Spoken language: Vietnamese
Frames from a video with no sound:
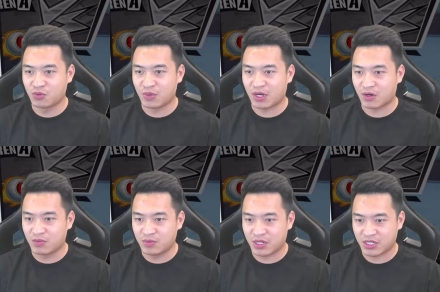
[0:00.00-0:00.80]
là cũng
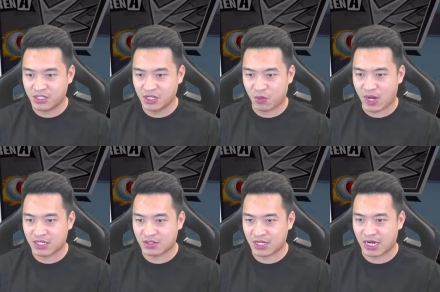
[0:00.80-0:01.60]
chưa quen
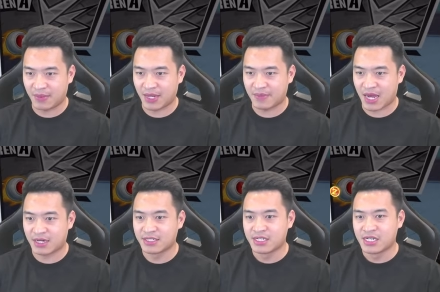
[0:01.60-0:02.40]
giao diện lắm anh em nhá.
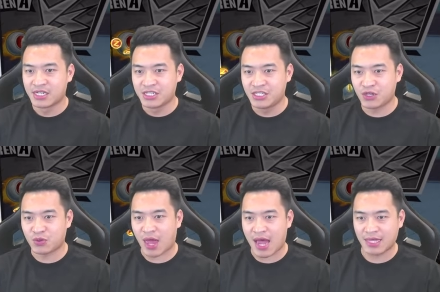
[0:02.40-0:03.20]
Tiêu
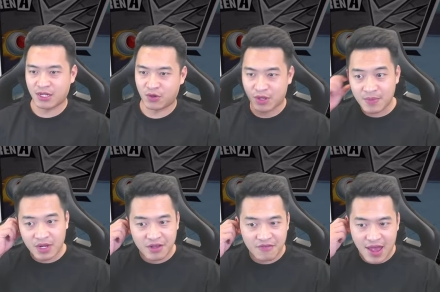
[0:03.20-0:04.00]
tài thì đổi kim
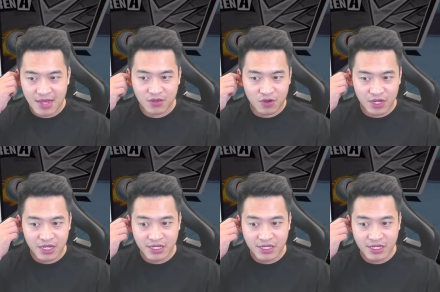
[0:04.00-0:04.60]
cương lấy vàng thôi.